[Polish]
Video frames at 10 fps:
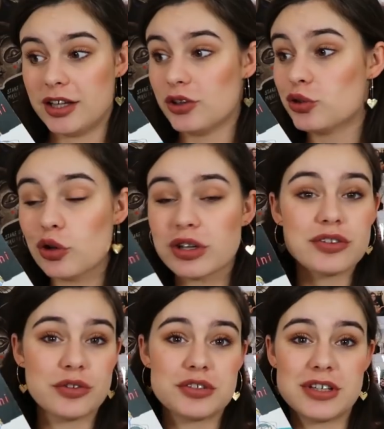no to
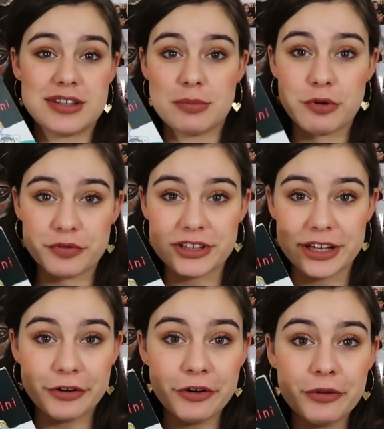jest coś
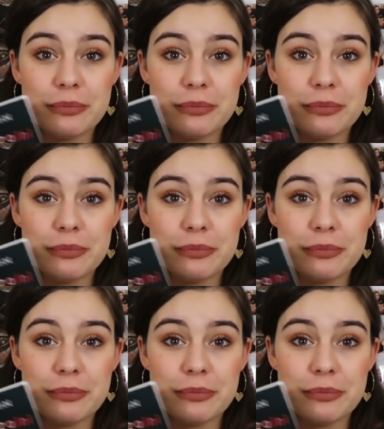niesamowitego.